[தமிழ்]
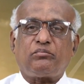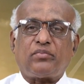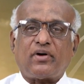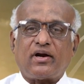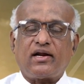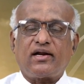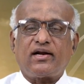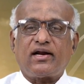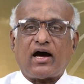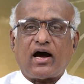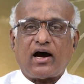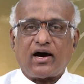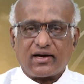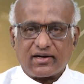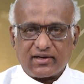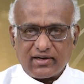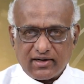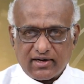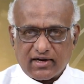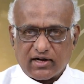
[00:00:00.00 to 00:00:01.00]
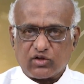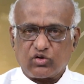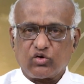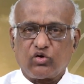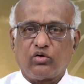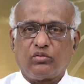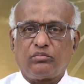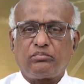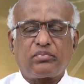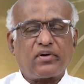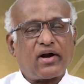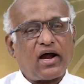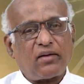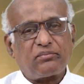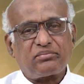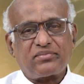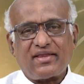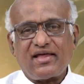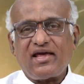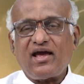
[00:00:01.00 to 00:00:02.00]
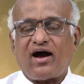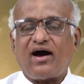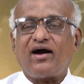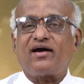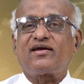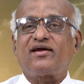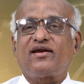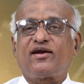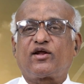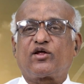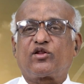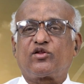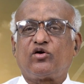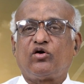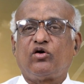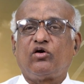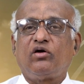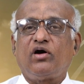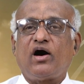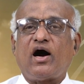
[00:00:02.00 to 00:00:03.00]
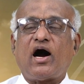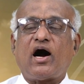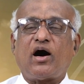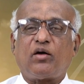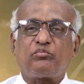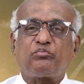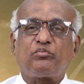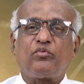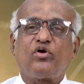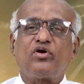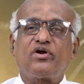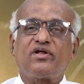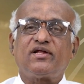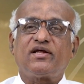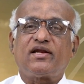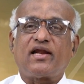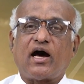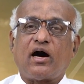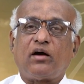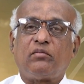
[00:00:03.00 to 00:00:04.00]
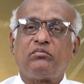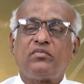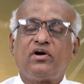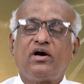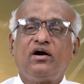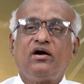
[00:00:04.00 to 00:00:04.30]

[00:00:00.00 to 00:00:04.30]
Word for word: பலன் ஆகின்றதோ பிராப்தி ஆகின்றதோ அப்பொழுது நாம்